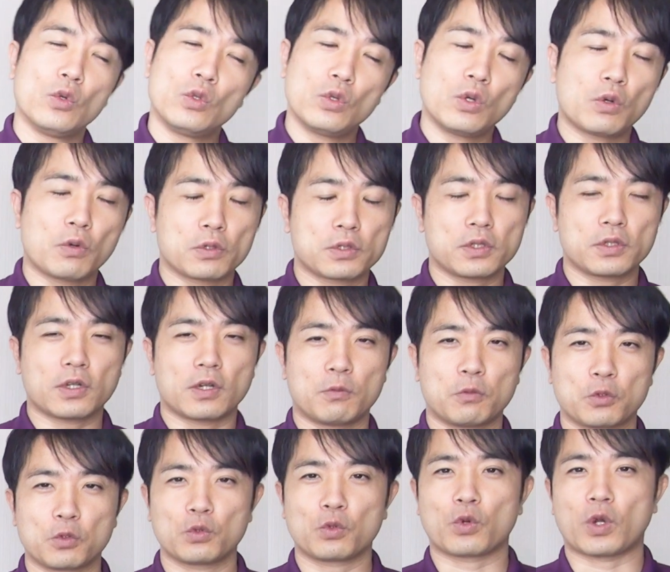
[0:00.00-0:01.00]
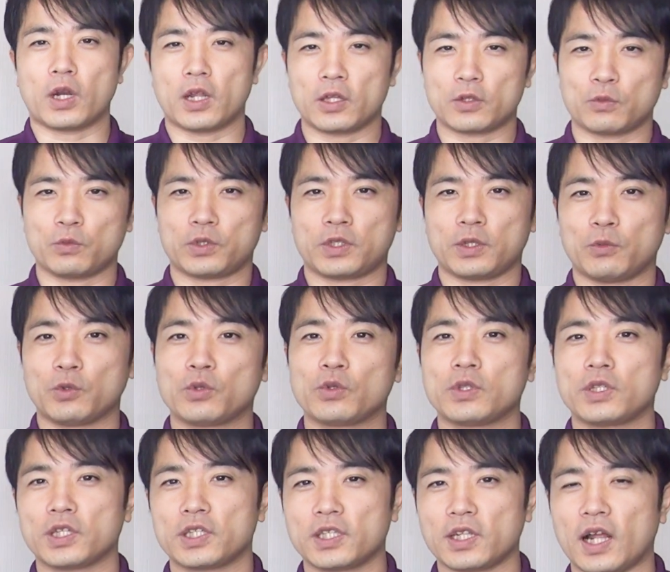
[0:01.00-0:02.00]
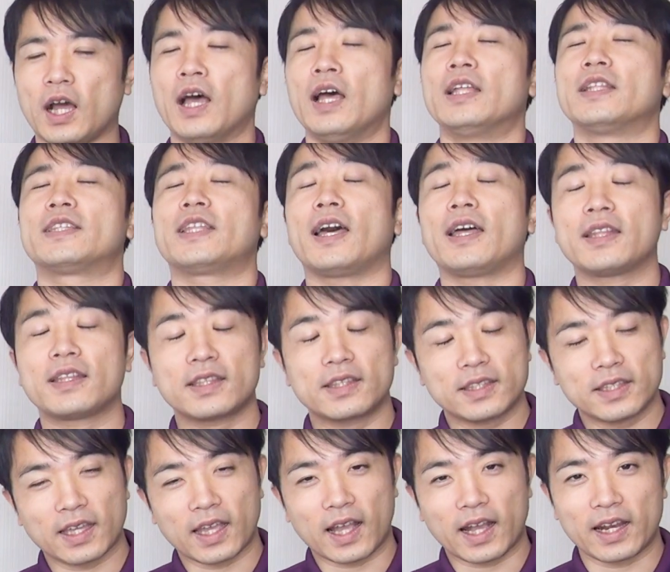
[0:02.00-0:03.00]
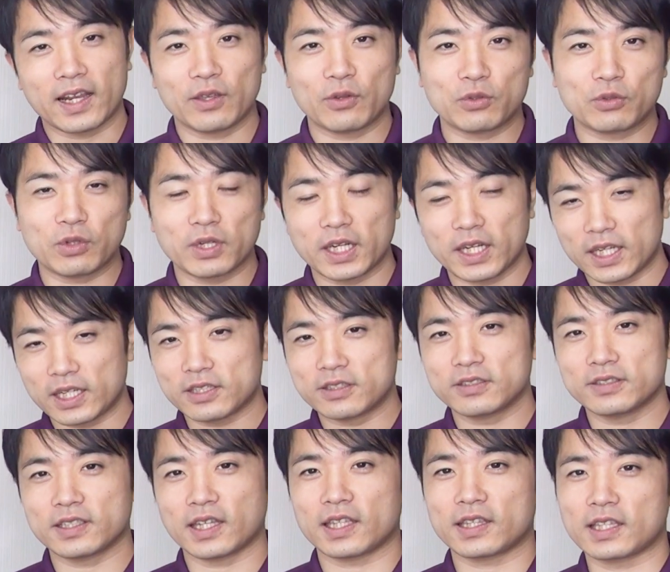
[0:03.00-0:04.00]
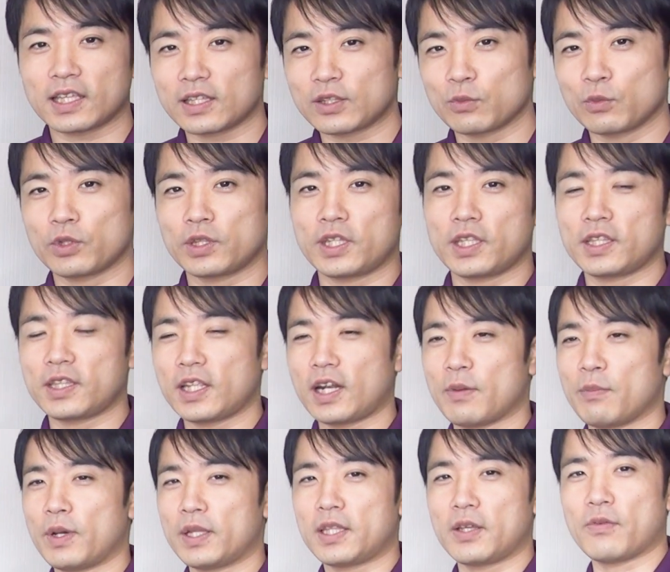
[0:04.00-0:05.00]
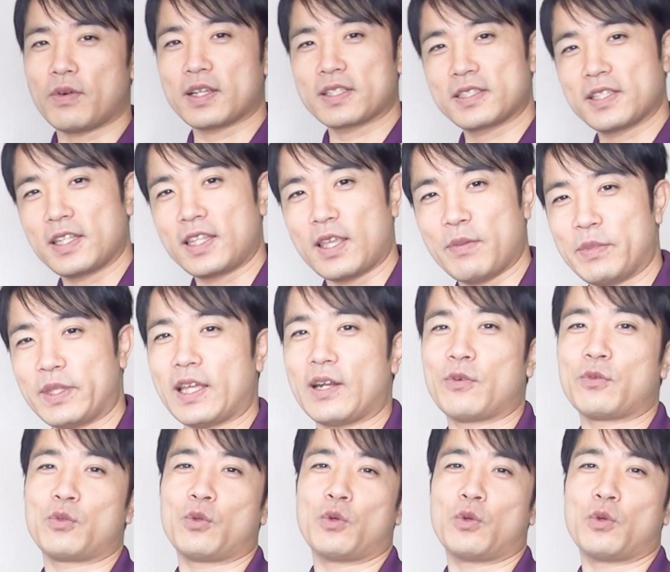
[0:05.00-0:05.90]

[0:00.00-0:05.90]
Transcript: なんか忘れたから戻ろうかなと思って戻ってきたら、だったあれを取りに行くんだったと思って行ったらまた忘れてみたいなこ